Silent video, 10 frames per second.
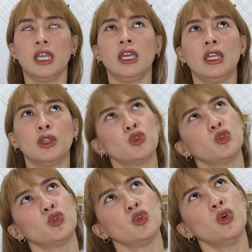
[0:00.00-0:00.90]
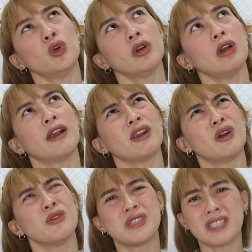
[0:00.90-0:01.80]
it took
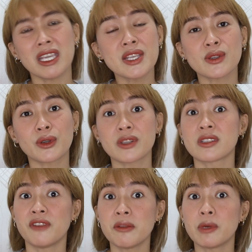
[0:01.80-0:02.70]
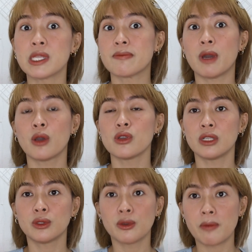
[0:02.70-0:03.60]
around 6 or 7 months bago
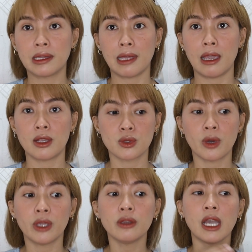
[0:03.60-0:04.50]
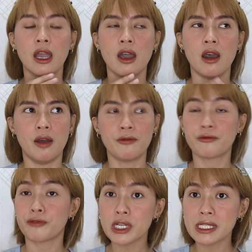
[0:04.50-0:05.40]
siyang dumating. So, ayun na nga. Um,
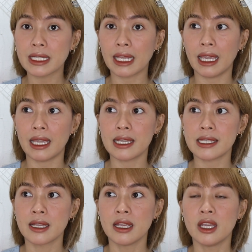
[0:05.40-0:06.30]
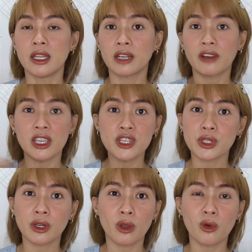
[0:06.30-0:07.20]
first is,
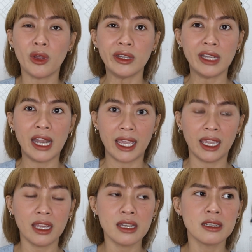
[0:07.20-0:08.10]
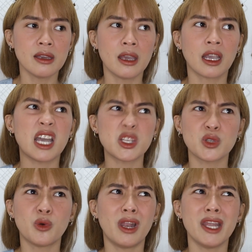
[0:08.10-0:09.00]
nag-register ako online.
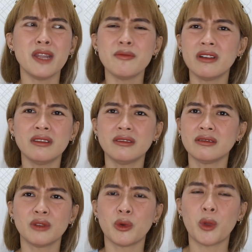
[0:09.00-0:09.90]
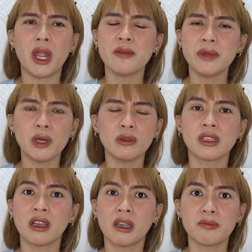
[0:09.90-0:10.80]
Kaso, wala namang, wala naman ako
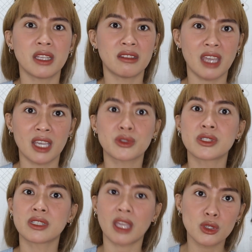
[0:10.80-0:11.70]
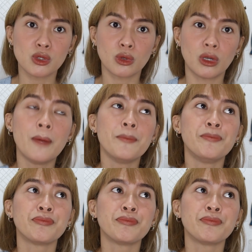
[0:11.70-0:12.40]
natanggap na text or schedule